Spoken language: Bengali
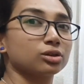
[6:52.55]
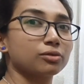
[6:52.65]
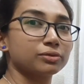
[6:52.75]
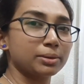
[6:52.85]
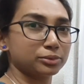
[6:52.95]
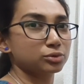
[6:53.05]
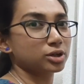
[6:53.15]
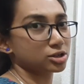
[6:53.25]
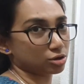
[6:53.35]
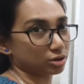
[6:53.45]
তো ফিফথ
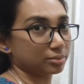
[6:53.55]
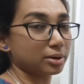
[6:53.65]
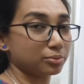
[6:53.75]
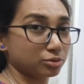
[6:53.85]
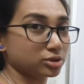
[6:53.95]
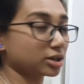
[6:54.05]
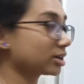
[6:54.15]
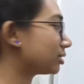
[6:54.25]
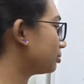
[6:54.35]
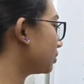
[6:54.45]
উইকে যখন আমরা পৌঁছে
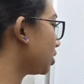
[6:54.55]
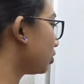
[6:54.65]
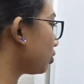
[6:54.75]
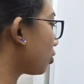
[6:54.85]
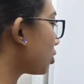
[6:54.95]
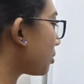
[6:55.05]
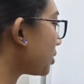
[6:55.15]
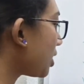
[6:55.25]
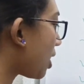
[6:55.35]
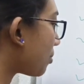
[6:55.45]
গেলাম তখন
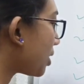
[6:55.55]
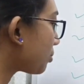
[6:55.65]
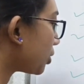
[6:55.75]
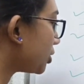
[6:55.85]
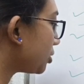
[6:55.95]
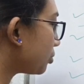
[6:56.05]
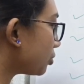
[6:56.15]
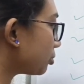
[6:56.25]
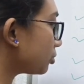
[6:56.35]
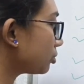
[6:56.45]
আমরা আবার পলিটি
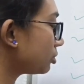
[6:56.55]
পড়বো